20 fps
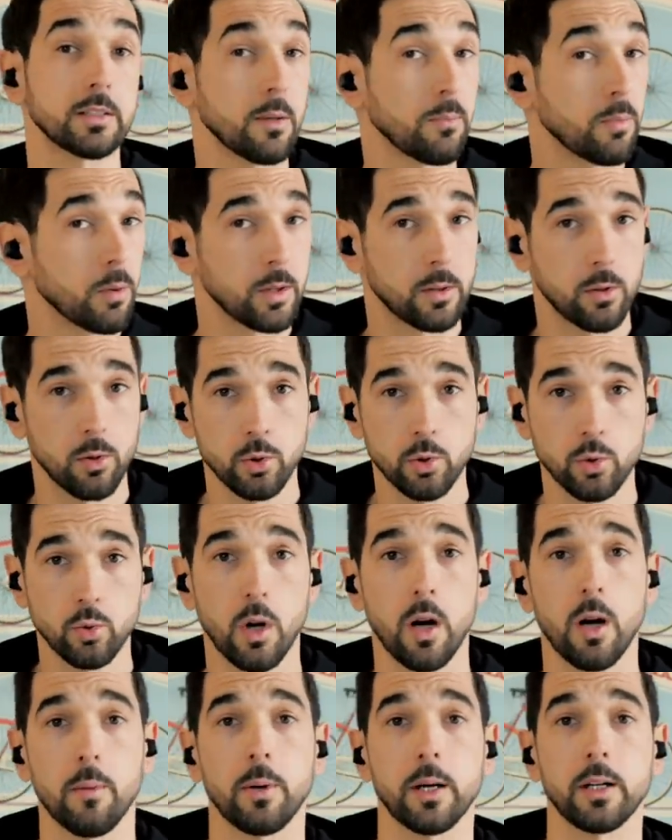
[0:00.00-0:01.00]
Ça peut être le
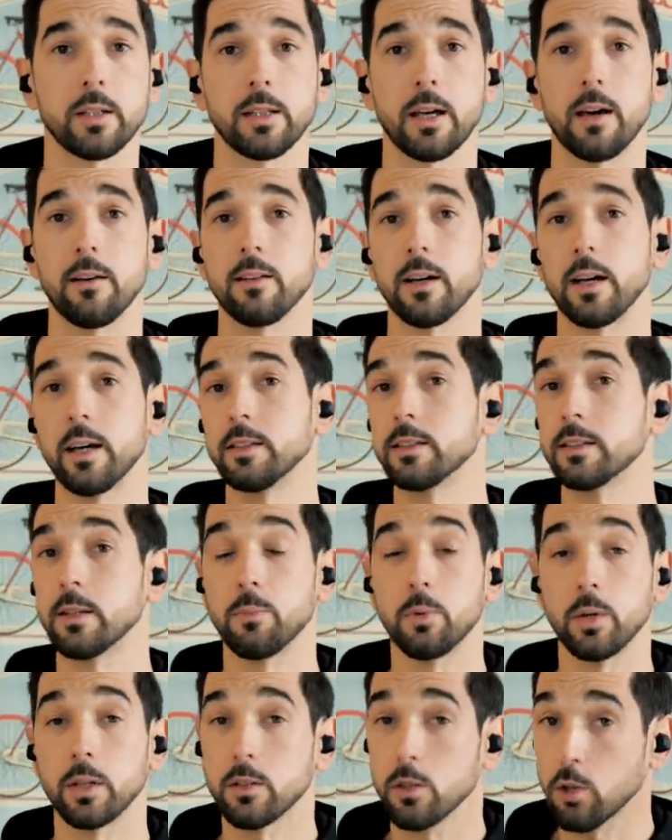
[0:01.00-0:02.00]
soir après le travail,
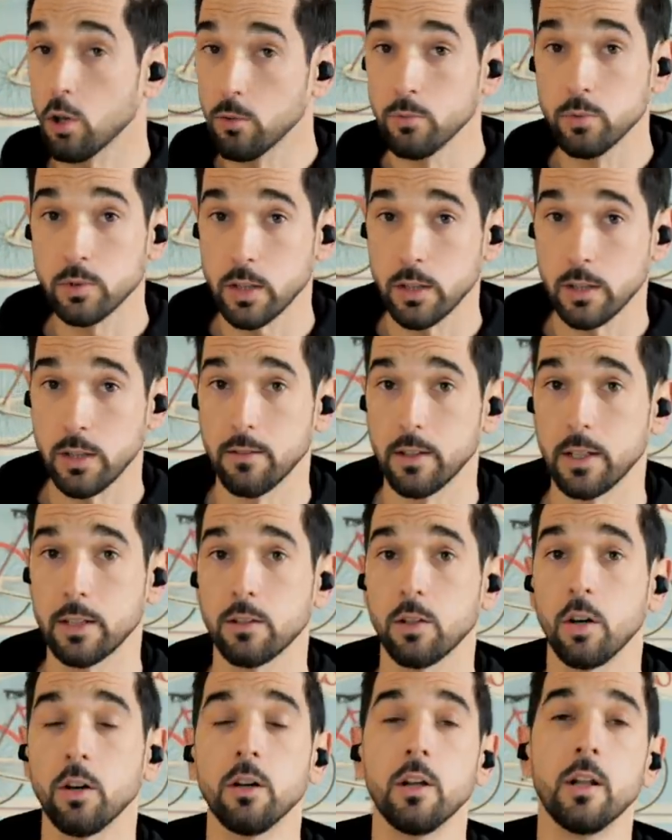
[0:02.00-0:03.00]
ça peut être quand vous en avez le
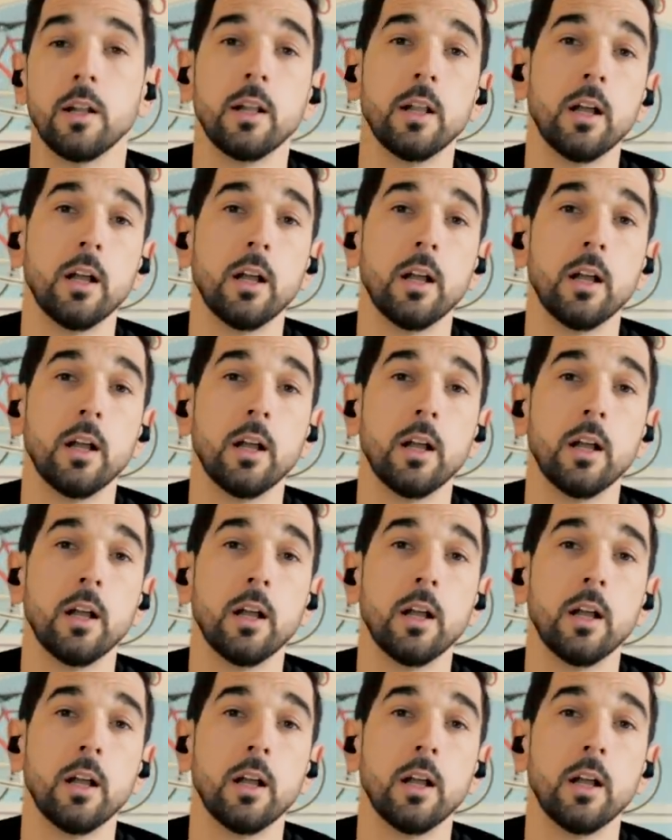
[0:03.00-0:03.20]
temps.